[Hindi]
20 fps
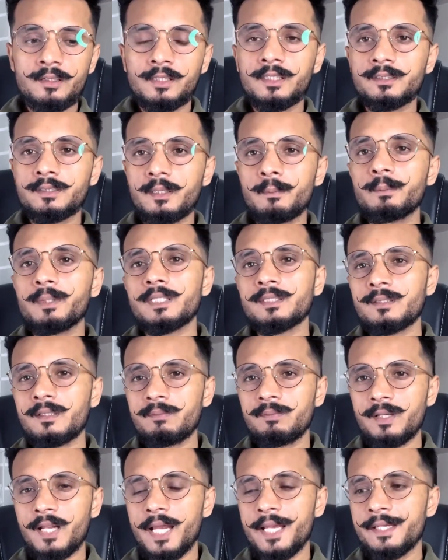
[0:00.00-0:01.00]
कि सबका
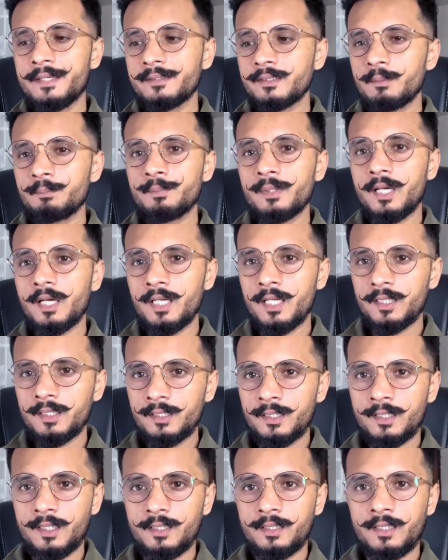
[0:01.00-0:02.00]
सप्लाई सब पे अलग
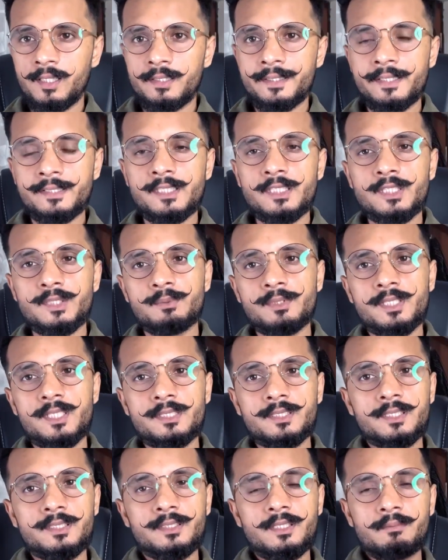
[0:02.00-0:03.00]
अलग रखा गया जिस वजह
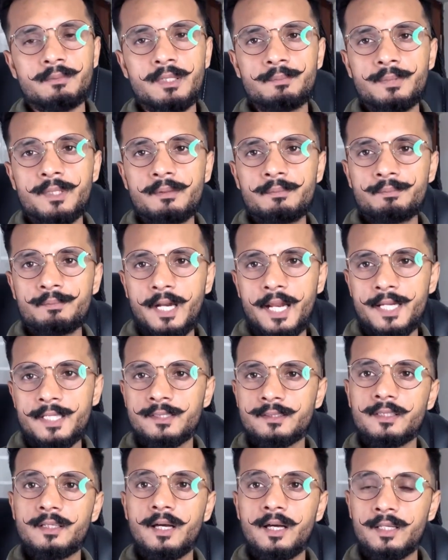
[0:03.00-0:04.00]
से सभी पे
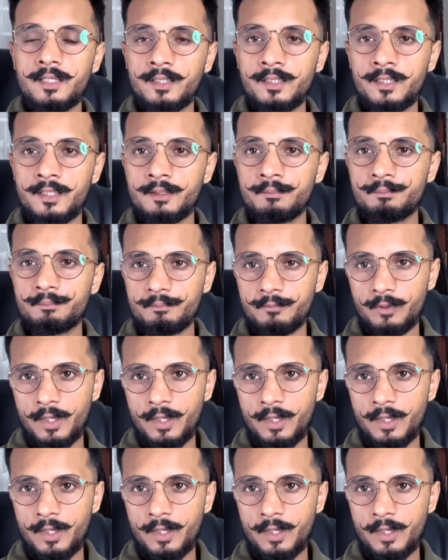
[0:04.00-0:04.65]
प्राइस अलग अलग